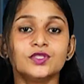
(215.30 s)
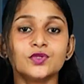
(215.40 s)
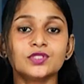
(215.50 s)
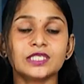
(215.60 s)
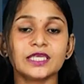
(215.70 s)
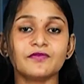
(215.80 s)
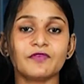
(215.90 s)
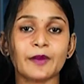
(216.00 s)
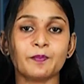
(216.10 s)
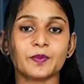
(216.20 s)
யூசி
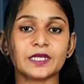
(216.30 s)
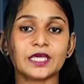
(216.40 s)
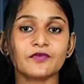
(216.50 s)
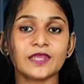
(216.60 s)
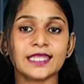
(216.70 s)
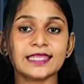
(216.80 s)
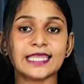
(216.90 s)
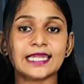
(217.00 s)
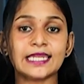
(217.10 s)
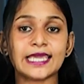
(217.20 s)
வெப்
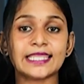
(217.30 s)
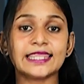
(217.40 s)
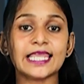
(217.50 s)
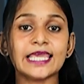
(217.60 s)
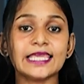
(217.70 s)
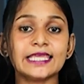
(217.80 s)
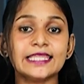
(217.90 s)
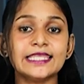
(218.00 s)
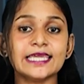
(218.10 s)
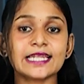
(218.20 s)
நிறுவனத்தில் எத்தனை
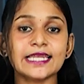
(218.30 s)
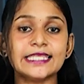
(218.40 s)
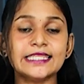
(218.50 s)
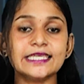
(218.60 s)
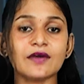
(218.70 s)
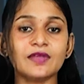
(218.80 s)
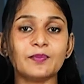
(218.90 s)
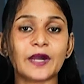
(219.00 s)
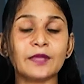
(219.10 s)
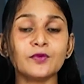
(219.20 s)
இந்தியர்கள்
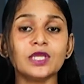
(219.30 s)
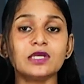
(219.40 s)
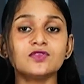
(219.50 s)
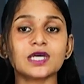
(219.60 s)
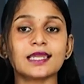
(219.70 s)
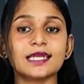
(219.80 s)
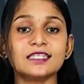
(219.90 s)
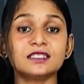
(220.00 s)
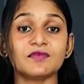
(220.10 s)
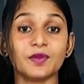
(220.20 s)
இந்தியாவில்
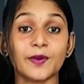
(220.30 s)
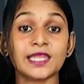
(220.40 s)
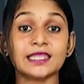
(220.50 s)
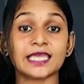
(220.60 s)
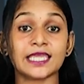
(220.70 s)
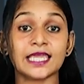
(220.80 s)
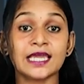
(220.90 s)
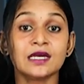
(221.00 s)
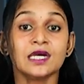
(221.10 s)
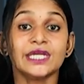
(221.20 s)
பணிபுரிகின்றார்கள் என்ற விபரத்தை
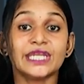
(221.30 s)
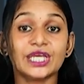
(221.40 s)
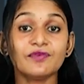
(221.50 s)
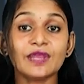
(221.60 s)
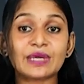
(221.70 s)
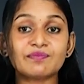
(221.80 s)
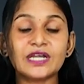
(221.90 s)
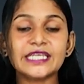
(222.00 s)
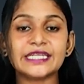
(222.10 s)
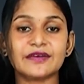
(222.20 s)
நிறுவனம்
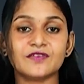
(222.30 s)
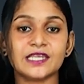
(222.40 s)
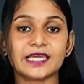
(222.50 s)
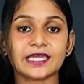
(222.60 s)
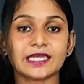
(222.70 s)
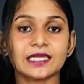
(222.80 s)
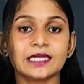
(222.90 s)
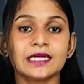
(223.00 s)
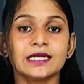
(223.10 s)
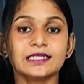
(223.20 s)
வெளியிடவில்லை
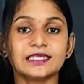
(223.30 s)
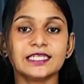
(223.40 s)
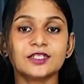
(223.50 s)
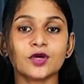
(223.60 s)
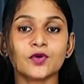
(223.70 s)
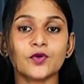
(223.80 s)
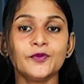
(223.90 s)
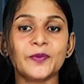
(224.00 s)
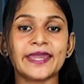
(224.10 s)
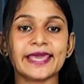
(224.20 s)
டிக்டாக்
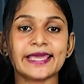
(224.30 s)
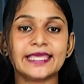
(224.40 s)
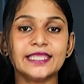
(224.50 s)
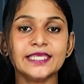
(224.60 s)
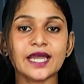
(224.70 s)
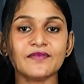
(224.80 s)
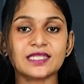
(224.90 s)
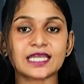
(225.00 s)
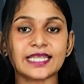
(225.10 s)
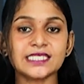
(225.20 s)
உட்பட
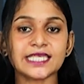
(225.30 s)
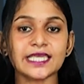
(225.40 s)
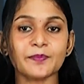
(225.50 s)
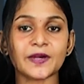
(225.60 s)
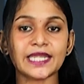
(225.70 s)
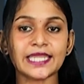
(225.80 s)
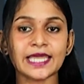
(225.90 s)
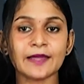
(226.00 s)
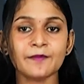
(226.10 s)
இந்தியாவில் தடை செய்யப்பட்ட